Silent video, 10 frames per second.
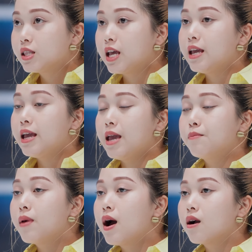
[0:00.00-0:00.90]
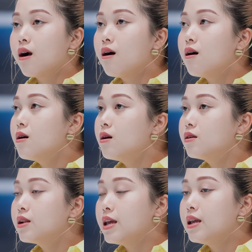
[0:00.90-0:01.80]
thì em ờ,
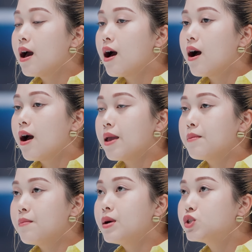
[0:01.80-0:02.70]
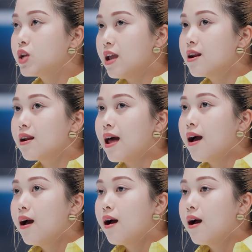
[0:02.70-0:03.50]
có đi ờ, em em mới suy nghĩ rằng là